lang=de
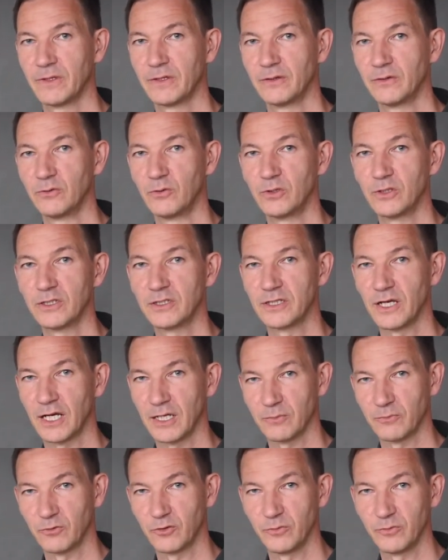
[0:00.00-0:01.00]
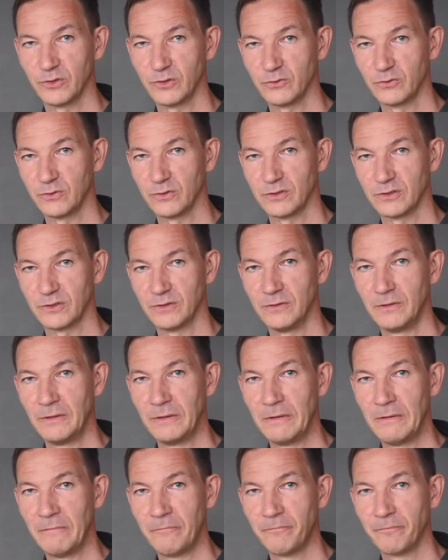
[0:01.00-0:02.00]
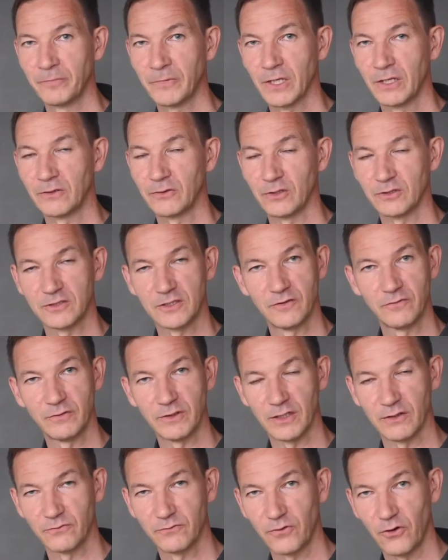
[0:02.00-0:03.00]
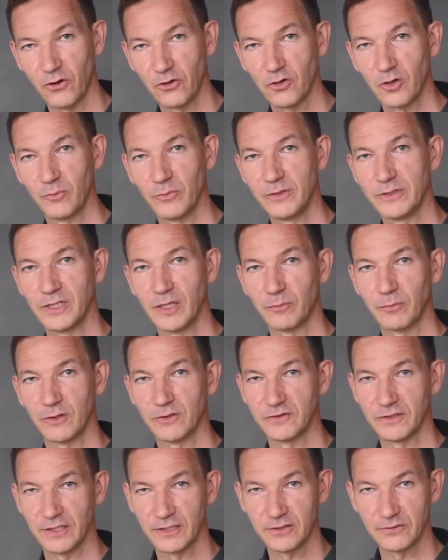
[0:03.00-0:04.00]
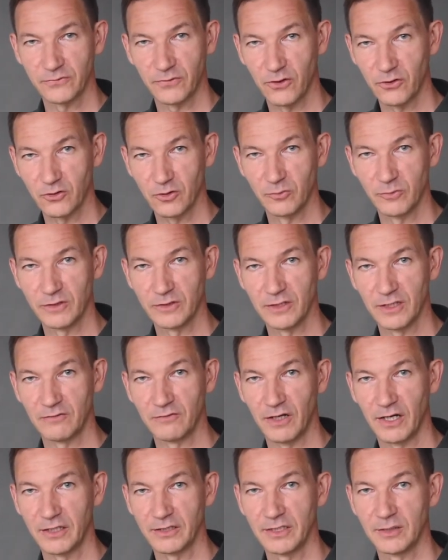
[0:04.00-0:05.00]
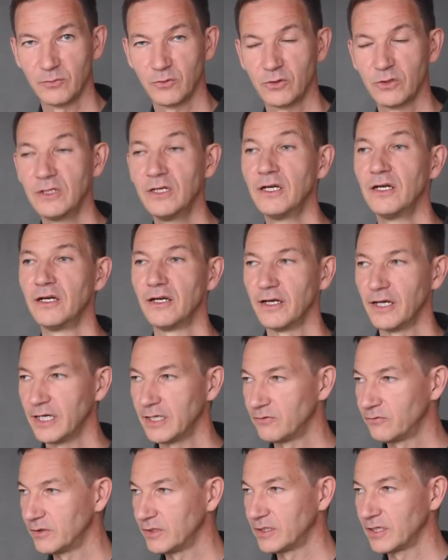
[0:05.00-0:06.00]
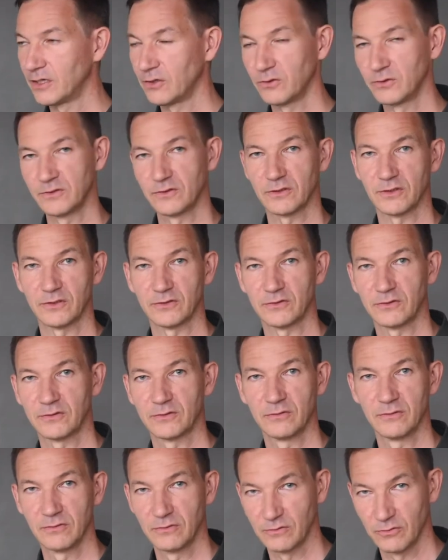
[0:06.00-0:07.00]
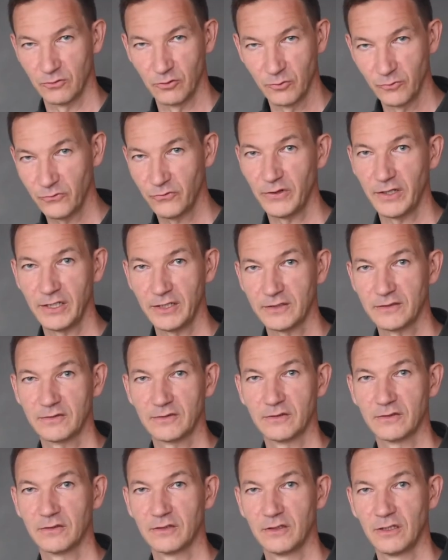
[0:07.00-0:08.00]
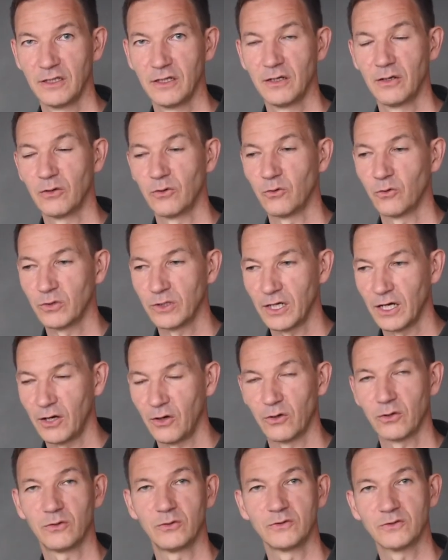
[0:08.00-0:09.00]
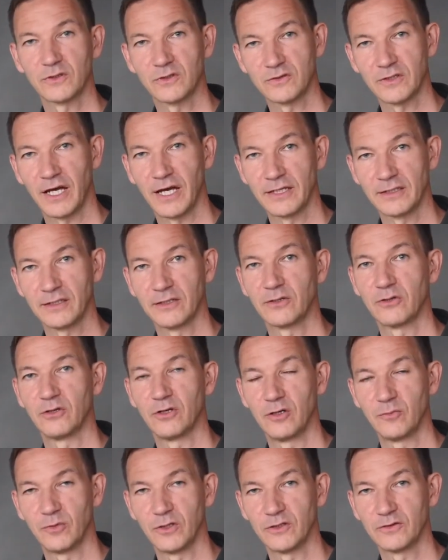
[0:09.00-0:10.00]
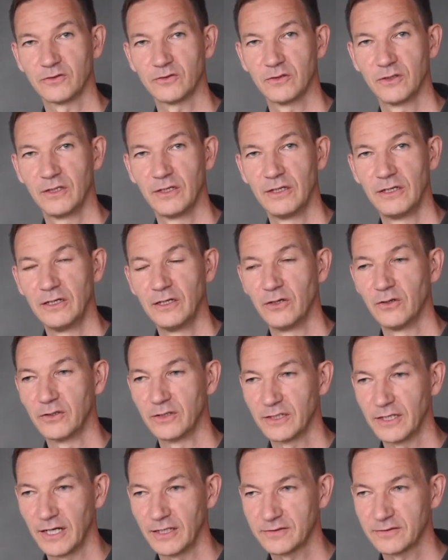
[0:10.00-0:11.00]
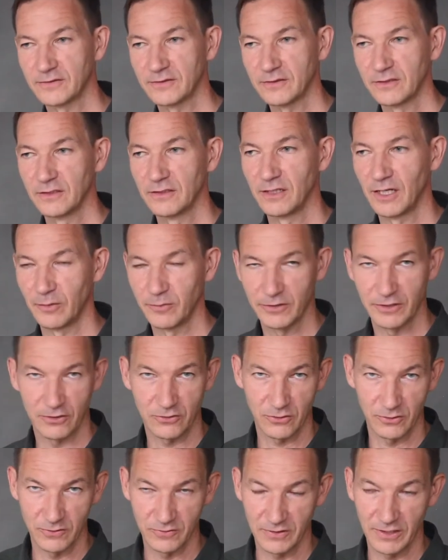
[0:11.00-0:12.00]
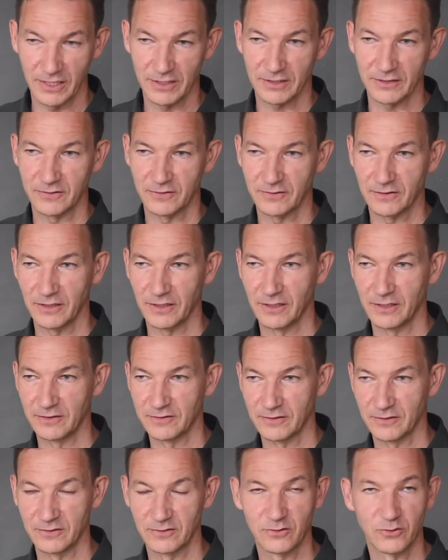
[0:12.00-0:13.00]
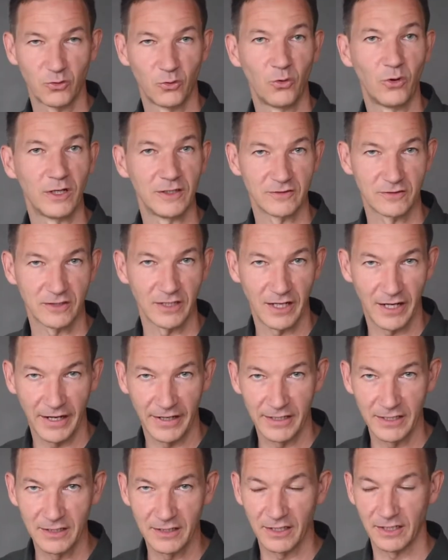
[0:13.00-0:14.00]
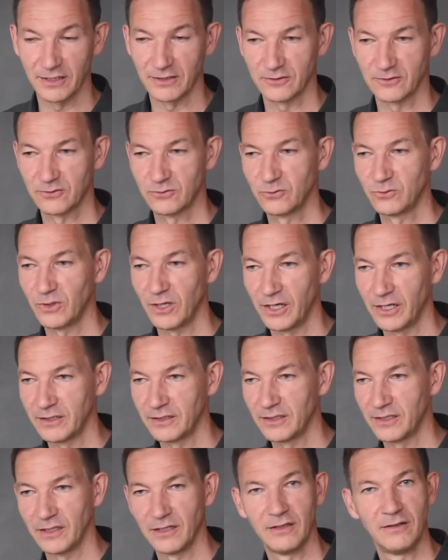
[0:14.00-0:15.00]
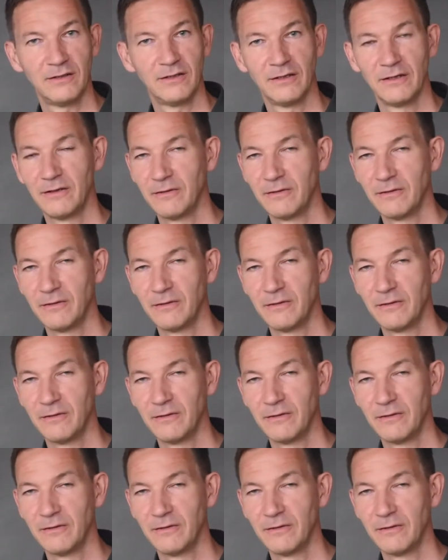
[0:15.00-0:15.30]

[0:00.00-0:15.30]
null Gedanken pro Minute. Dort sind wir vollkommen in der Präsenz, vollkommen in der Wahrnehmung, entweder unseres Umfelds oder auch unseres eigenen Körpers. Und das, habe ich ja schon gesagt, ist, der, ist das Tor, ist der Eingang zu einer